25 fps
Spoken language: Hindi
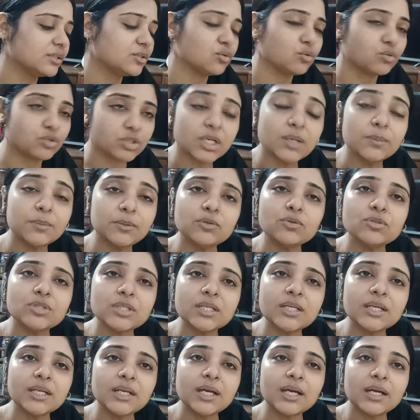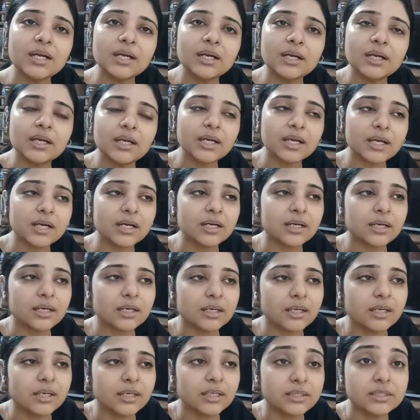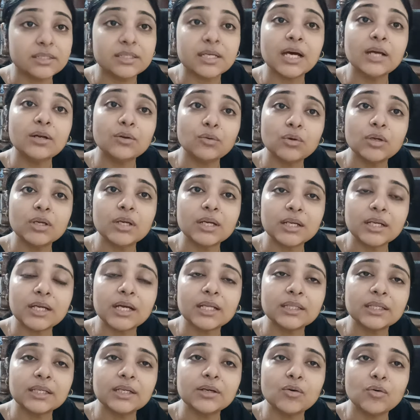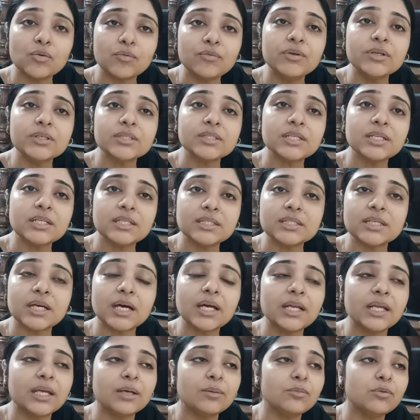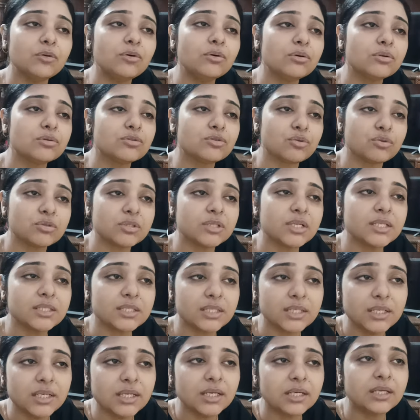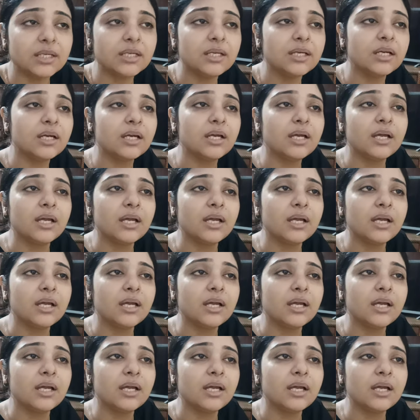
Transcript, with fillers: सोचना भी तो चाहिए ना एक इंसान होने के नाते ऑब्वियसली इंसान है हम लोग सोचना चाहिए कि